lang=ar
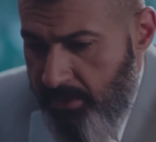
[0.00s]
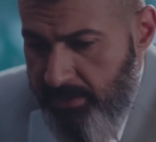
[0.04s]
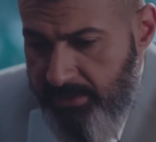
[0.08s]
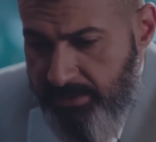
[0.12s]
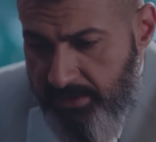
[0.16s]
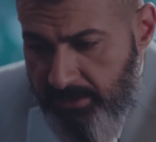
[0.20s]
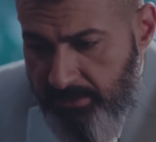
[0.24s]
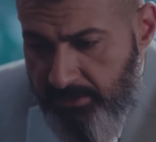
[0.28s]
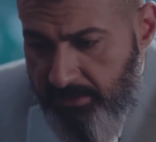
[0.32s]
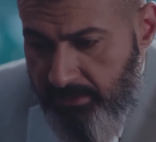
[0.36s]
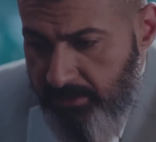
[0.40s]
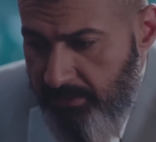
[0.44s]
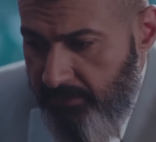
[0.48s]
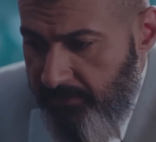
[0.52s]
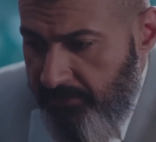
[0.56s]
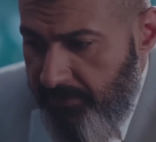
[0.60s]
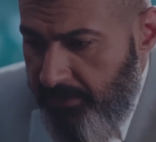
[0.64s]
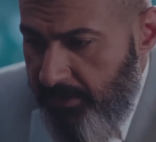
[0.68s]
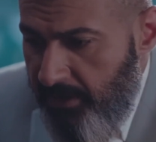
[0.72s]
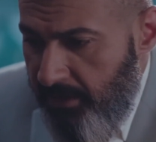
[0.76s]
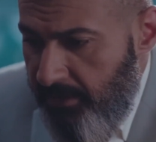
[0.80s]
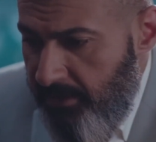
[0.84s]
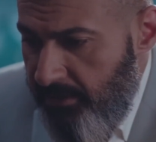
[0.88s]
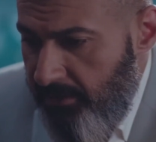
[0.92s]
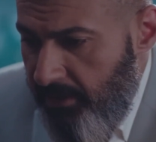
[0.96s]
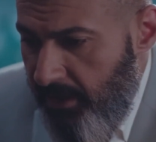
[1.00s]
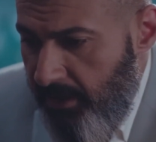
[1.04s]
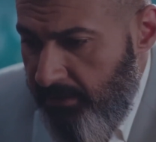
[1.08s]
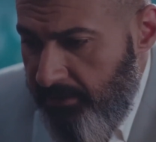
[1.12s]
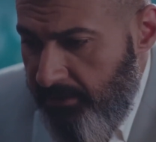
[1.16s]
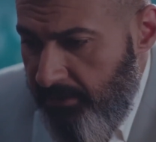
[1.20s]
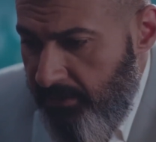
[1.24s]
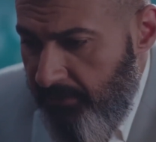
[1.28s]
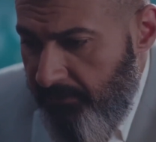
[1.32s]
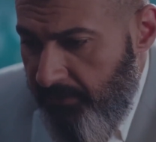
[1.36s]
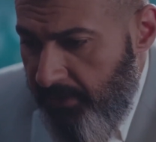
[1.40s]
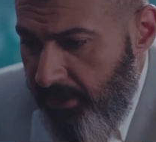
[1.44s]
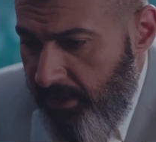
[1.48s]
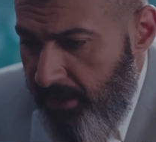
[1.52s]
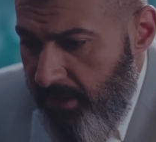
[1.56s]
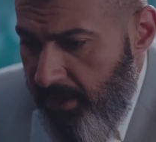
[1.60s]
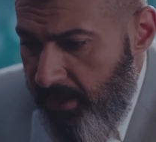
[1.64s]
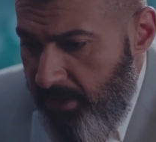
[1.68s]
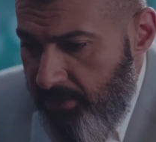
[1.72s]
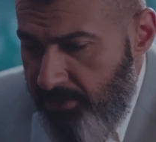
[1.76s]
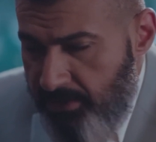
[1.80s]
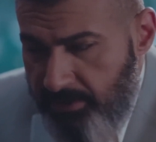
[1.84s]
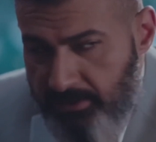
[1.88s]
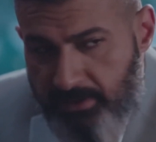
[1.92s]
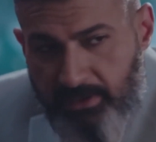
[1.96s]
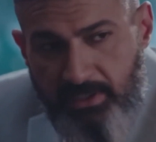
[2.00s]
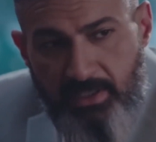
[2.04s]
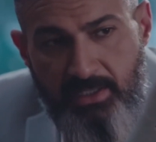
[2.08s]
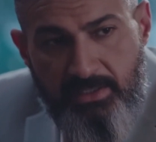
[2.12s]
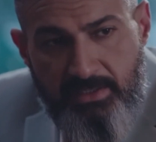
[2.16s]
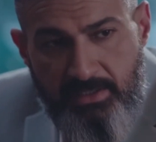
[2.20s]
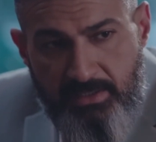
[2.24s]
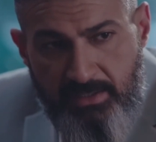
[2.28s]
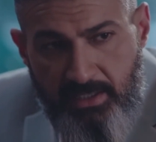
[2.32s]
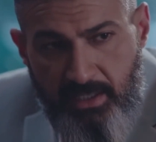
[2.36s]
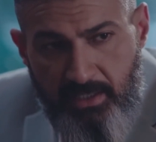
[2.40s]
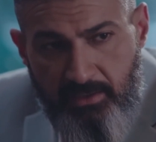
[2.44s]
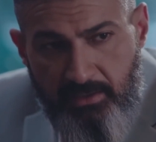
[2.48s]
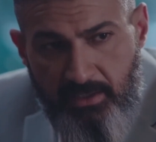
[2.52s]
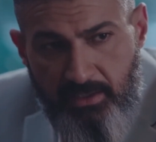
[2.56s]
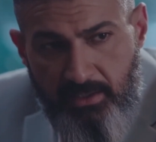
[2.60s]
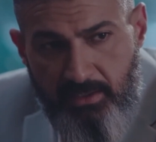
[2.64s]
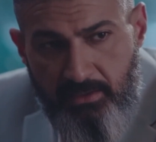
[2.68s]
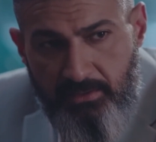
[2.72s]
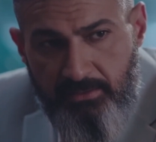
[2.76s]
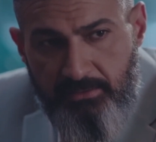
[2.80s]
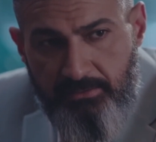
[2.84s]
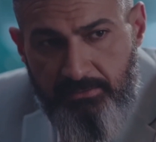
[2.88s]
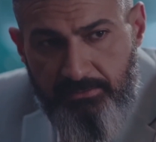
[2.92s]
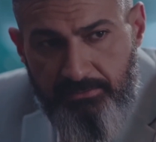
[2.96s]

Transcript: الست دي في اكيد حد دفع لها عشان تتجسس على داليا